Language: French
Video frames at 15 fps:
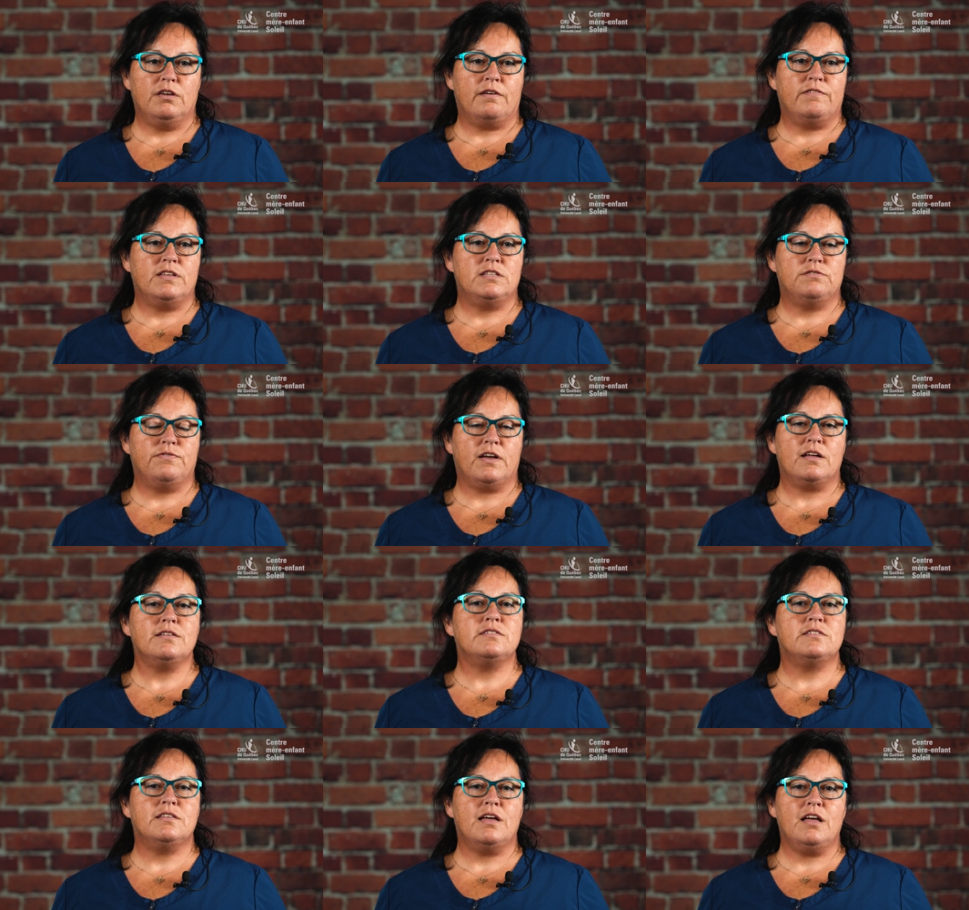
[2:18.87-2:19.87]
qu'il y avait
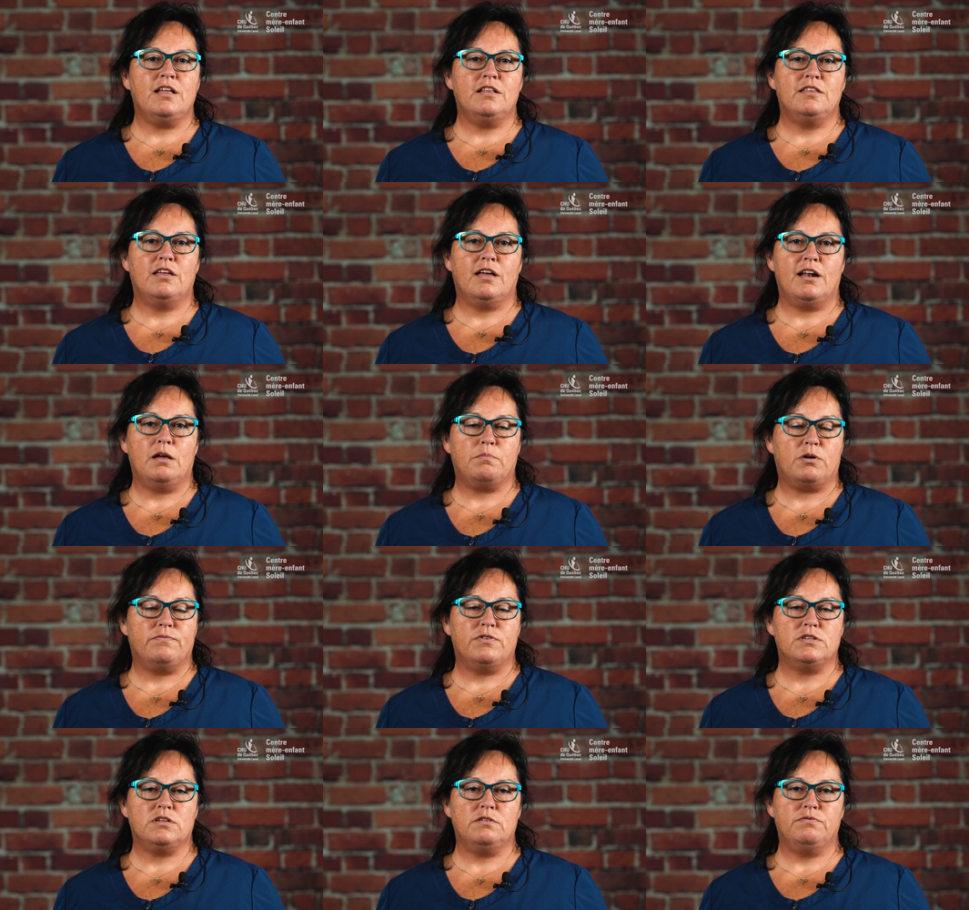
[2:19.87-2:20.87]
différents stades à la
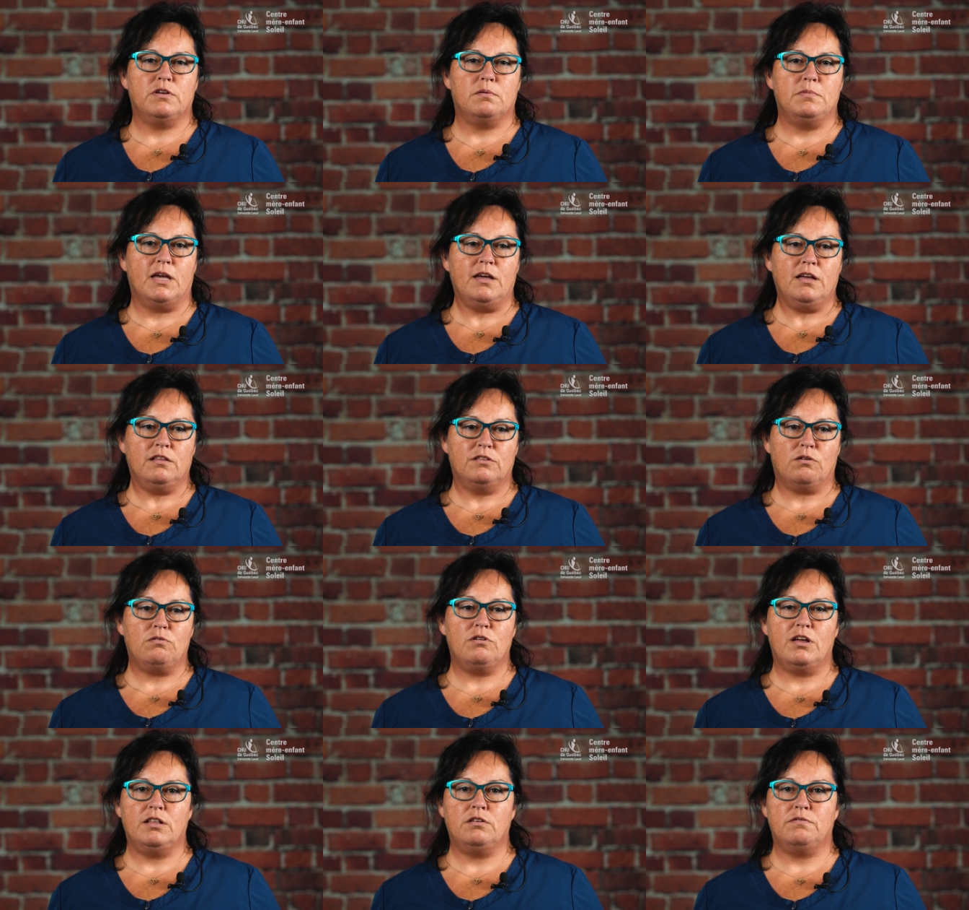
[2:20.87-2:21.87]
profession infirmière,
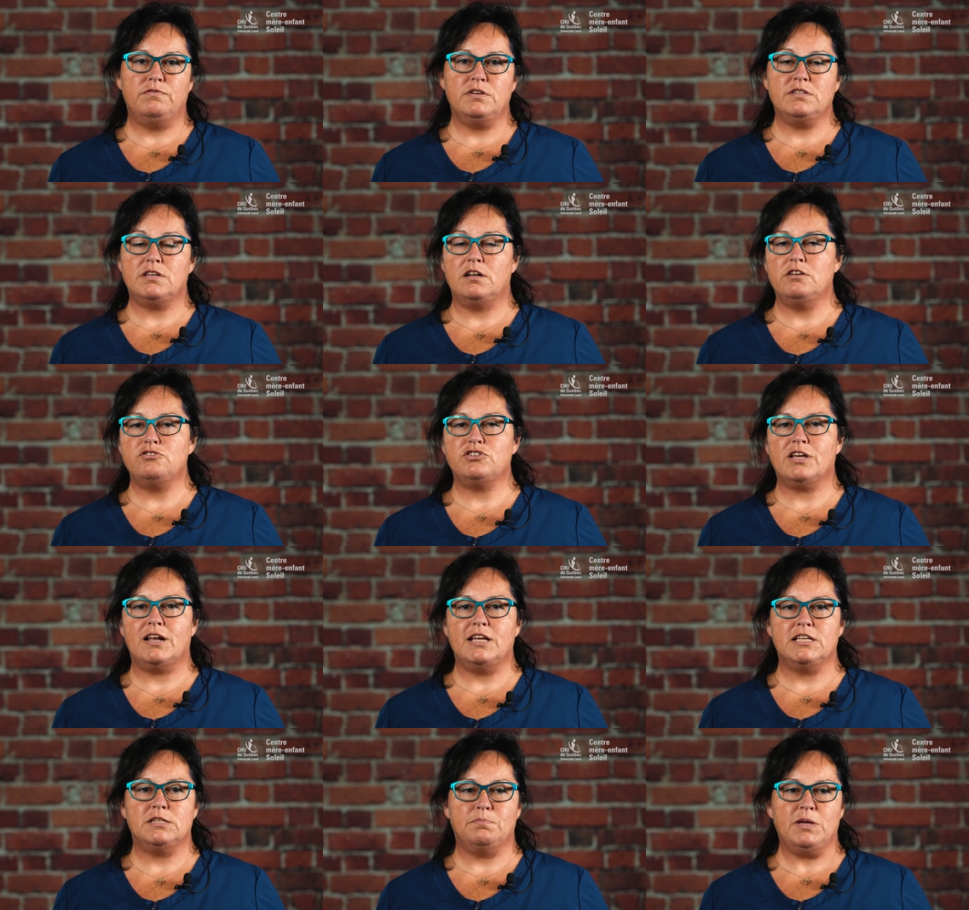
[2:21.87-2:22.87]
dont la novice allait
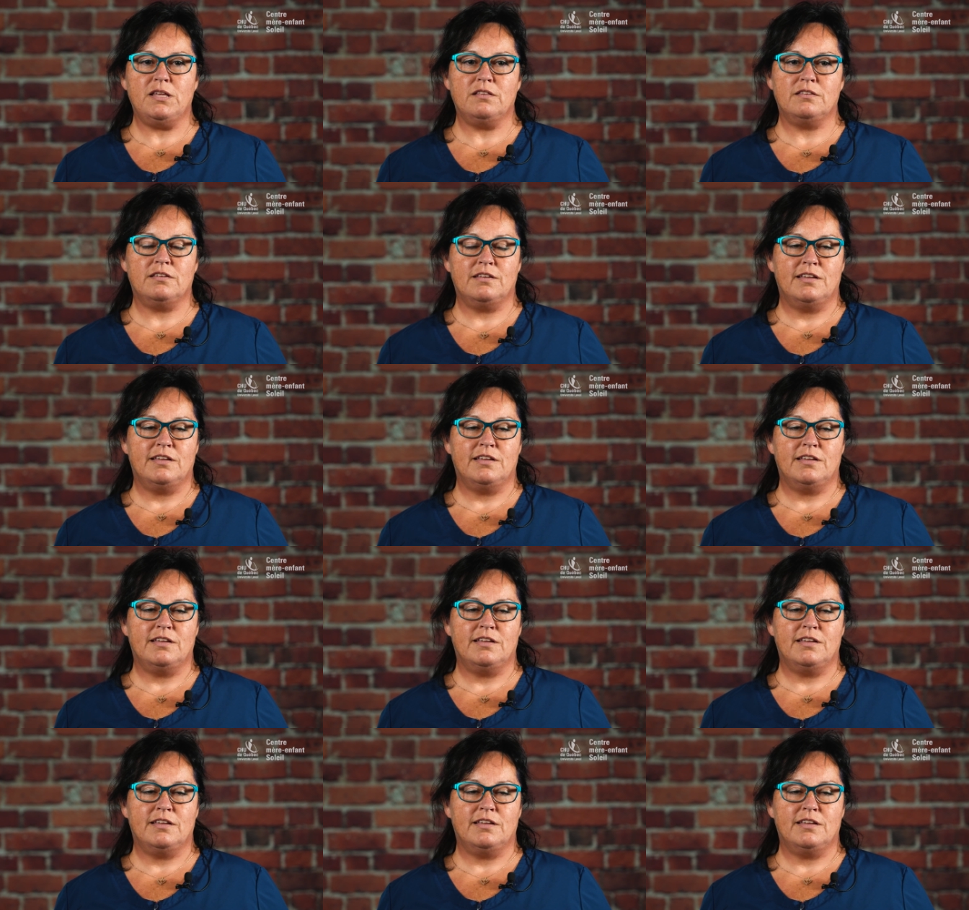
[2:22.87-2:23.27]
jusqu'à l'experte.